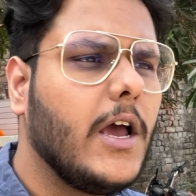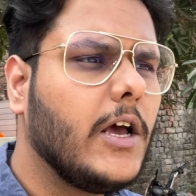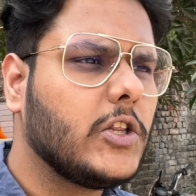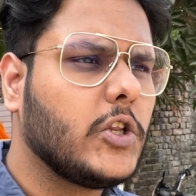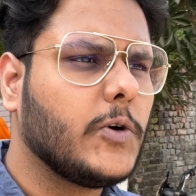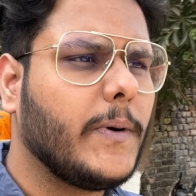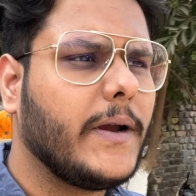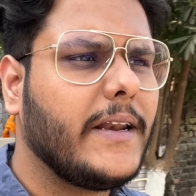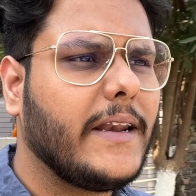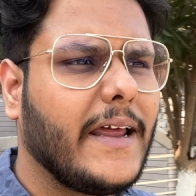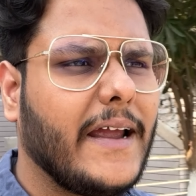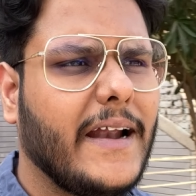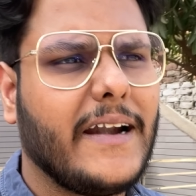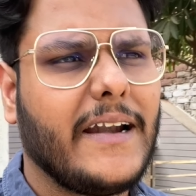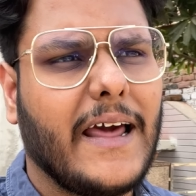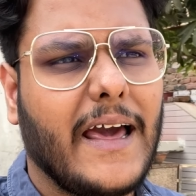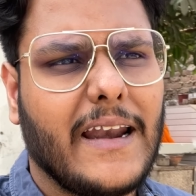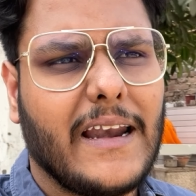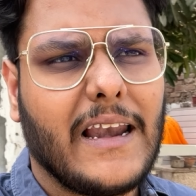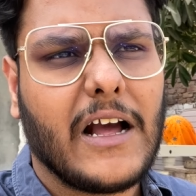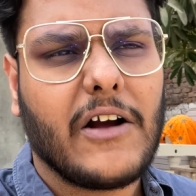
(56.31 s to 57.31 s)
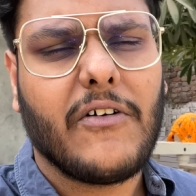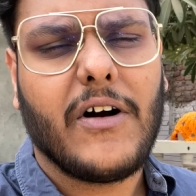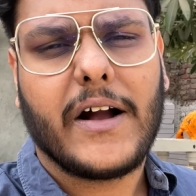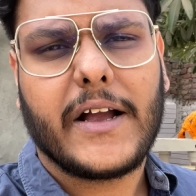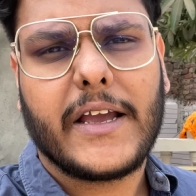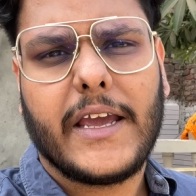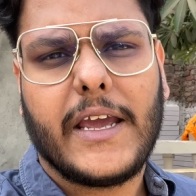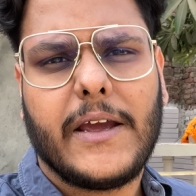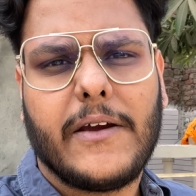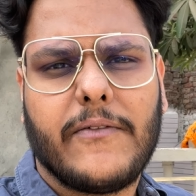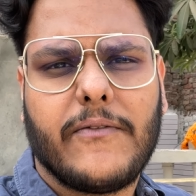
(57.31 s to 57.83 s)
तो भाई नए टायर लगवा
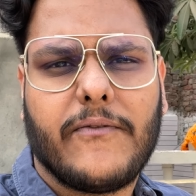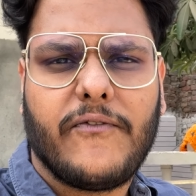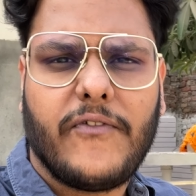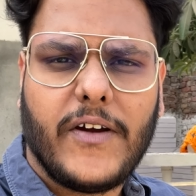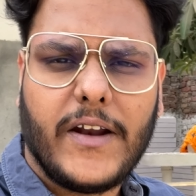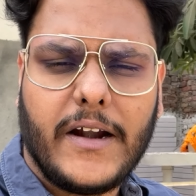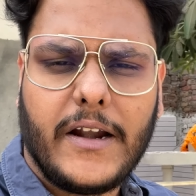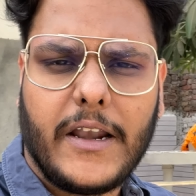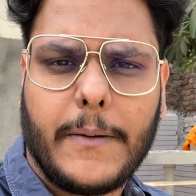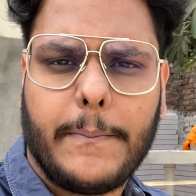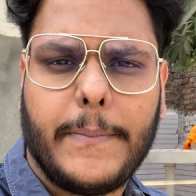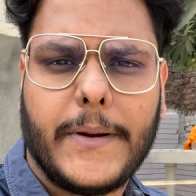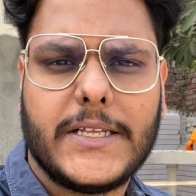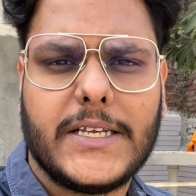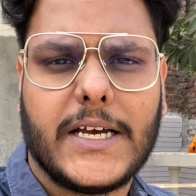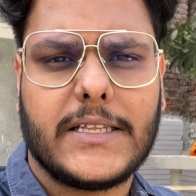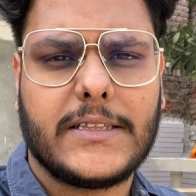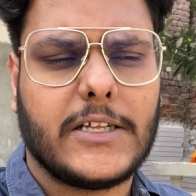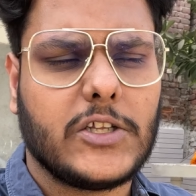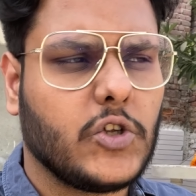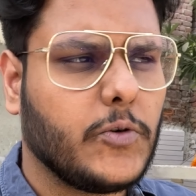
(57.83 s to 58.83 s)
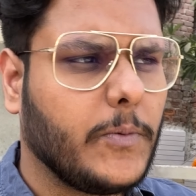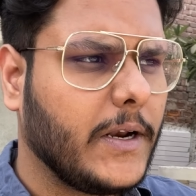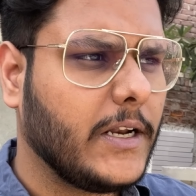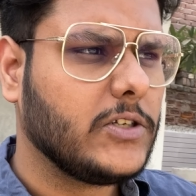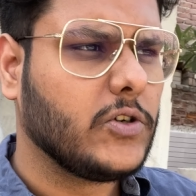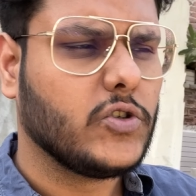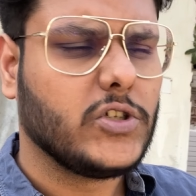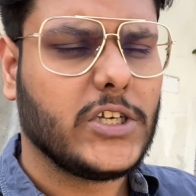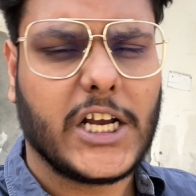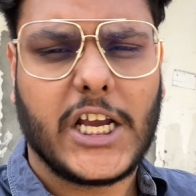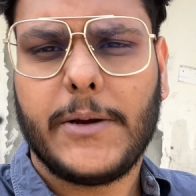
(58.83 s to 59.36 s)
के फिर ट्रिप पर जाता तो मैंने
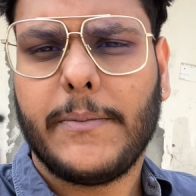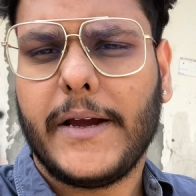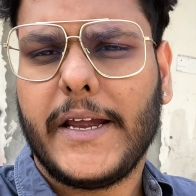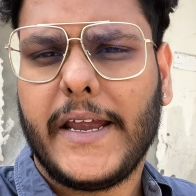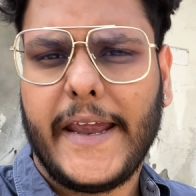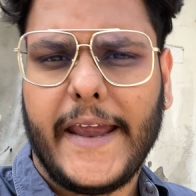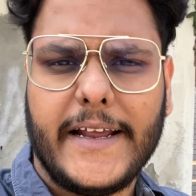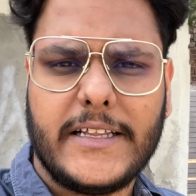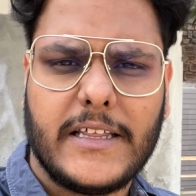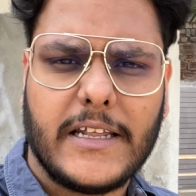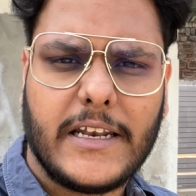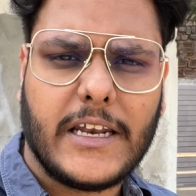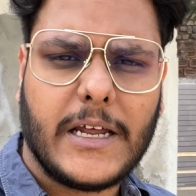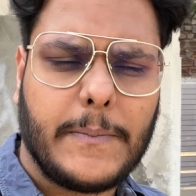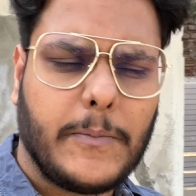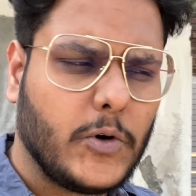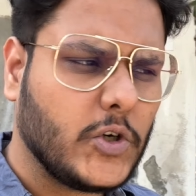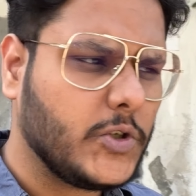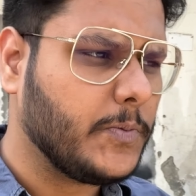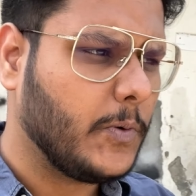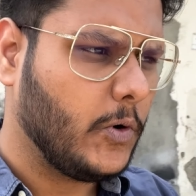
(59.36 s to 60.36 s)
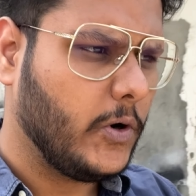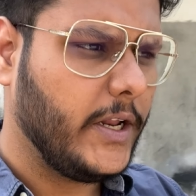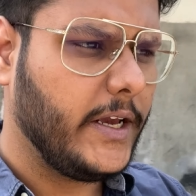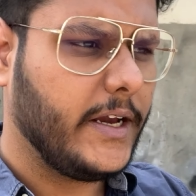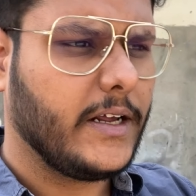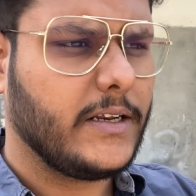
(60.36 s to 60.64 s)
सोचा कि भाई एक दिन ना पोस्टपोन ही कर